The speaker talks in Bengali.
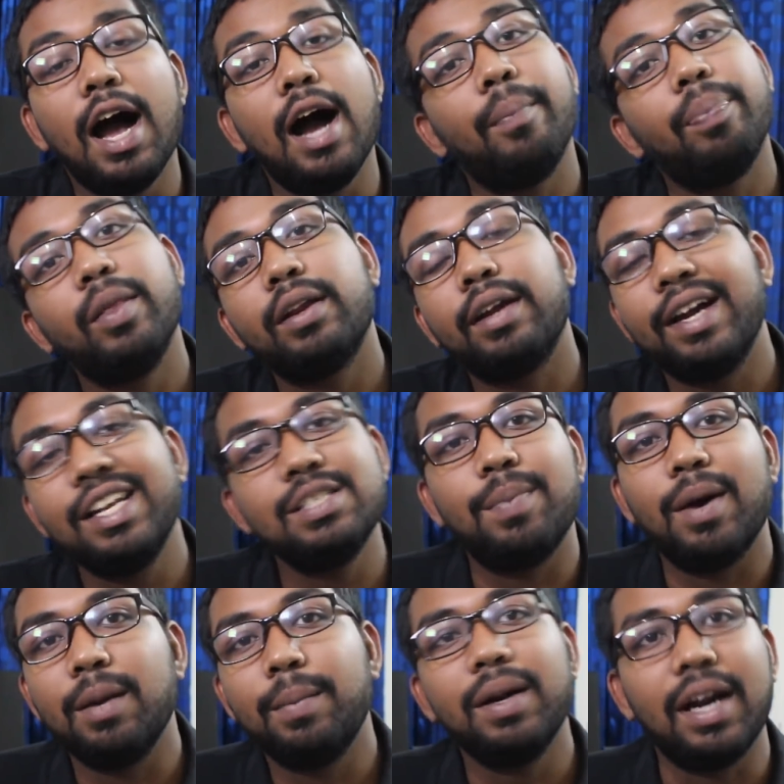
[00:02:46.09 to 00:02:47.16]
আপনার কাজ
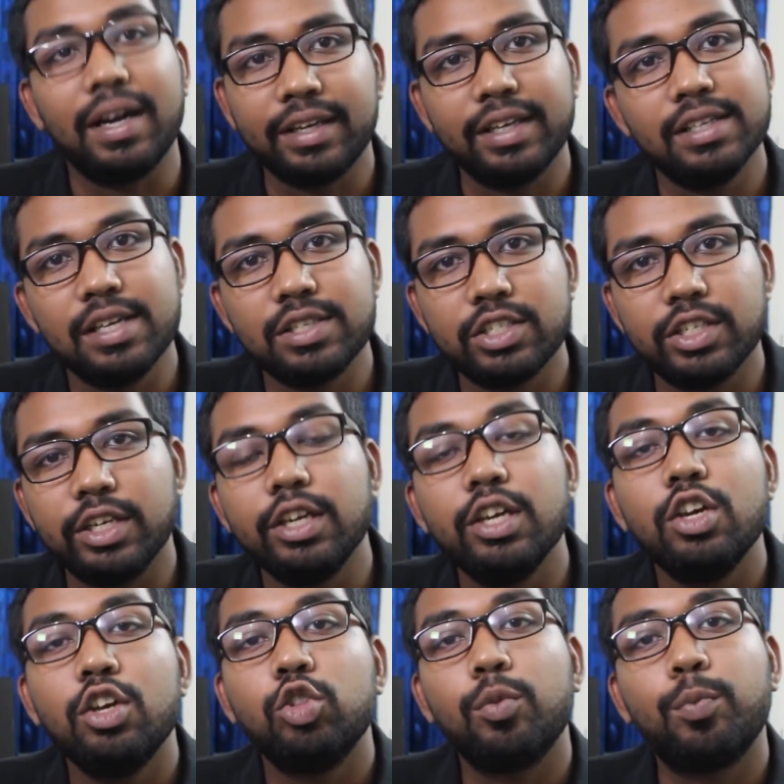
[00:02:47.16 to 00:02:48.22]
বারবার আটকে যাচ্ছে
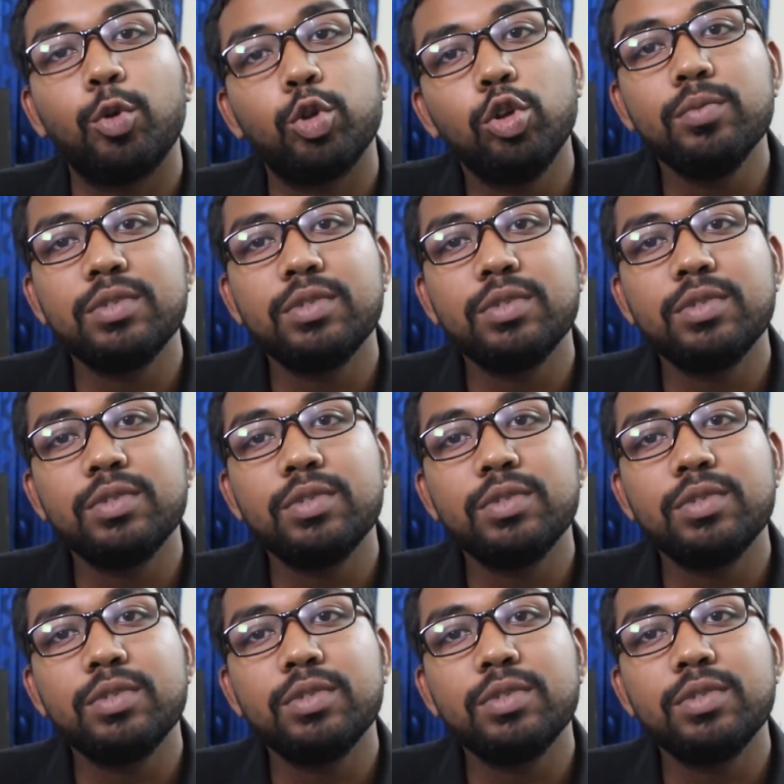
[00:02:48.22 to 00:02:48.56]
তো প্রথম